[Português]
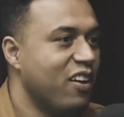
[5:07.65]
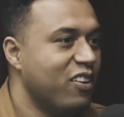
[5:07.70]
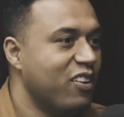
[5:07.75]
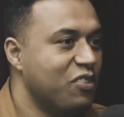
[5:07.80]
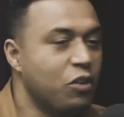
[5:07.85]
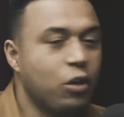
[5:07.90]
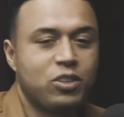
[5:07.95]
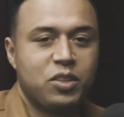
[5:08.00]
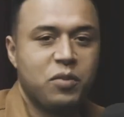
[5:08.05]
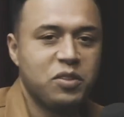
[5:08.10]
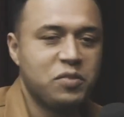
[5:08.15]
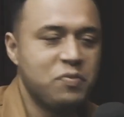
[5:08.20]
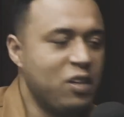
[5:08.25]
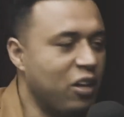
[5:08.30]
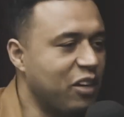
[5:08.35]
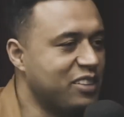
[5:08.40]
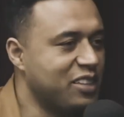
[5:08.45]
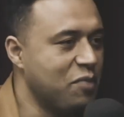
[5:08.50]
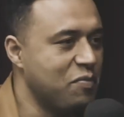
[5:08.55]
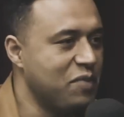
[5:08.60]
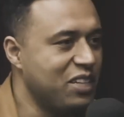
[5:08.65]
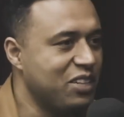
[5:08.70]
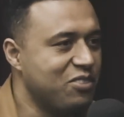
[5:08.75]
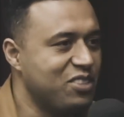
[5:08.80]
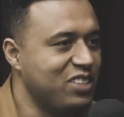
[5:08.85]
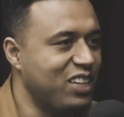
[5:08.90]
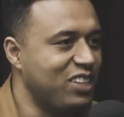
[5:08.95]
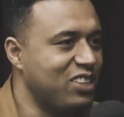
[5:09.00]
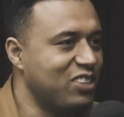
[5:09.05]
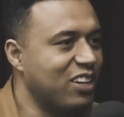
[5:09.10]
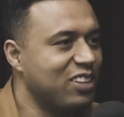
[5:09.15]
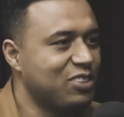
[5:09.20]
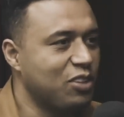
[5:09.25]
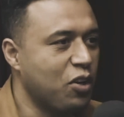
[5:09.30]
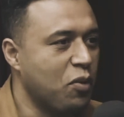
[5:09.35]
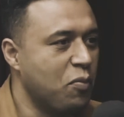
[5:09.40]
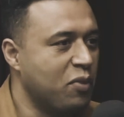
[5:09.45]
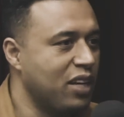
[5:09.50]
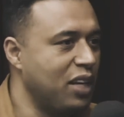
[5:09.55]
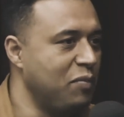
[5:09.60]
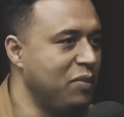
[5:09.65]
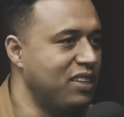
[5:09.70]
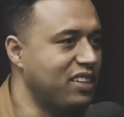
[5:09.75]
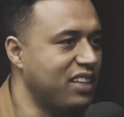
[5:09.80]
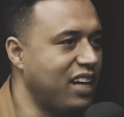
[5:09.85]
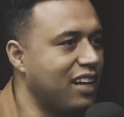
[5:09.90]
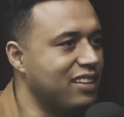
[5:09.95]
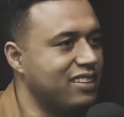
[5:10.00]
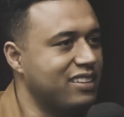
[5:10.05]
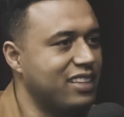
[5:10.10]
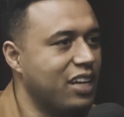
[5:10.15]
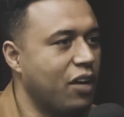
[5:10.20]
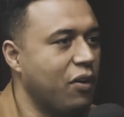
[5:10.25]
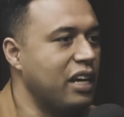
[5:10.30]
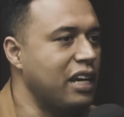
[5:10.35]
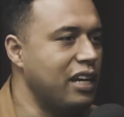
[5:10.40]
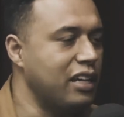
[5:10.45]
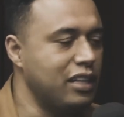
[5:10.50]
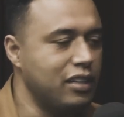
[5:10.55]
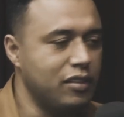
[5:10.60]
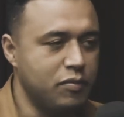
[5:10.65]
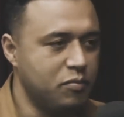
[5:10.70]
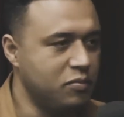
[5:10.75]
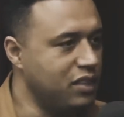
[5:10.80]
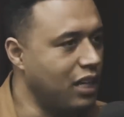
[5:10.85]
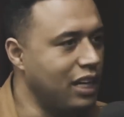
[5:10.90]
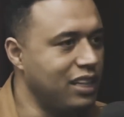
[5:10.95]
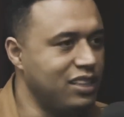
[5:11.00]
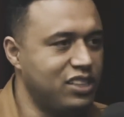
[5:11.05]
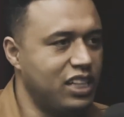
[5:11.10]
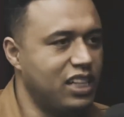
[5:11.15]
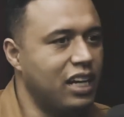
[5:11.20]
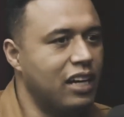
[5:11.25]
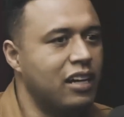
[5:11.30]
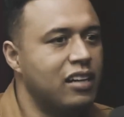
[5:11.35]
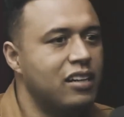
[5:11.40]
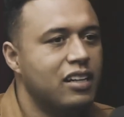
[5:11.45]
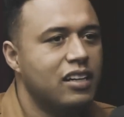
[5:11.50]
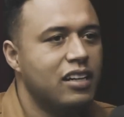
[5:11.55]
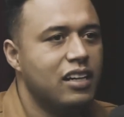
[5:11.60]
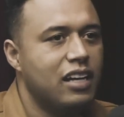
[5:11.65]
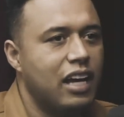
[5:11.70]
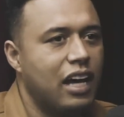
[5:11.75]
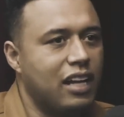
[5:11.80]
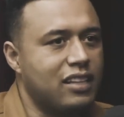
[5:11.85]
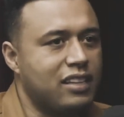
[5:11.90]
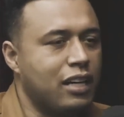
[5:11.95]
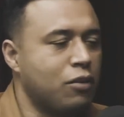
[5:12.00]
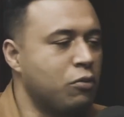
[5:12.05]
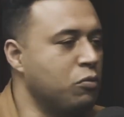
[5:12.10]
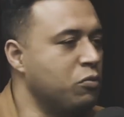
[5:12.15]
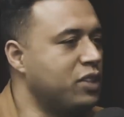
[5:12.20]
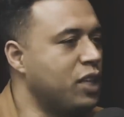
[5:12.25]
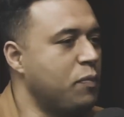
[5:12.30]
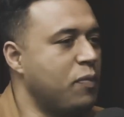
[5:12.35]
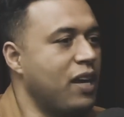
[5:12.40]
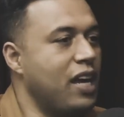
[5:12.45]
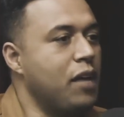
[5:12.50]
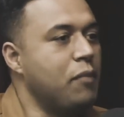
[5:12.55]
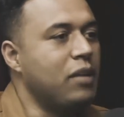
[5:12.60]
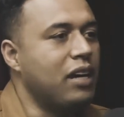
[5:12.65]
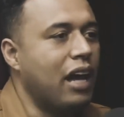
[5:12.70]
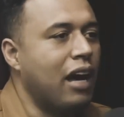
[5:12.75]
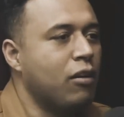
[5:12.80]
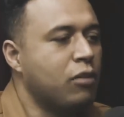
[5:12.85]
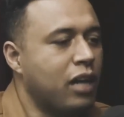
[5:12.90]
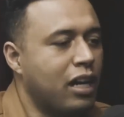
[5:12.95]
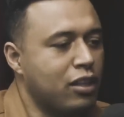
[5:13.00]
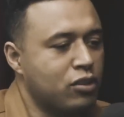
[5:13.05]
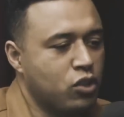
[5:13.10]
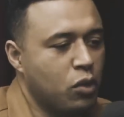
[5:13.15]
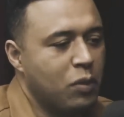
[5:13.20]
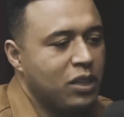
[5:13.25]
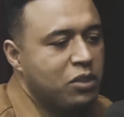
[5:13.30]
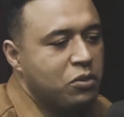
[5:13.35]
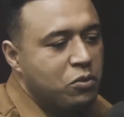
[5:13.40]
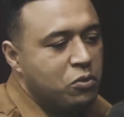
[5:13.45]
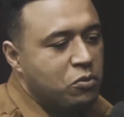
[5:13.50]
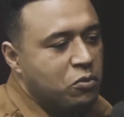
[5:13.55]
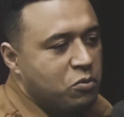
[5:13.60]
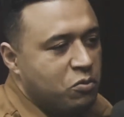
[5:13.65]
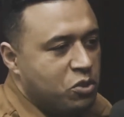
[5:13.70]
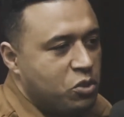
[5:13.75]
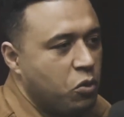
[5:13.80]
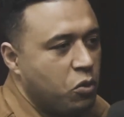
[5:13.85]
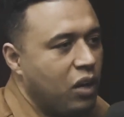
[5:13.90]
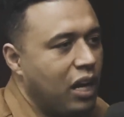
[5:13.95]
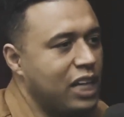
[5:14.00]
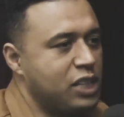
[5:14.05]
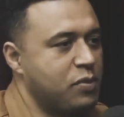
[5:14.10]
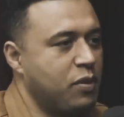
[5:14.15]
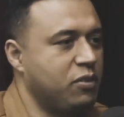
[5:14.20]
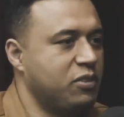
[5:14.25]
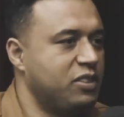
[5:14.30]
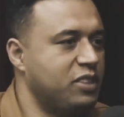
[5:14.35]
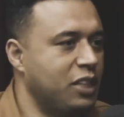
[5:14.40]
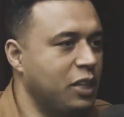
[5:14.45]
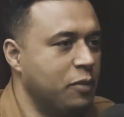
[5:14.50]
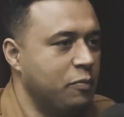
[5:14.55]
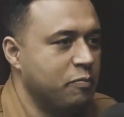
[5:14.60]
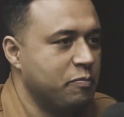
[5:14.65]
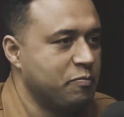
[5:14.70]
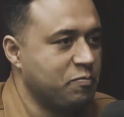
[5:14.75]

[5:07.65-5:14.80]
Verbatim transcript: Nós somos melhores amigos, gente. Olha só como que ele me trata e tal. Aí, e aí chega, ela tá com um TPM lá, o cara toma aqui um chocolate para você.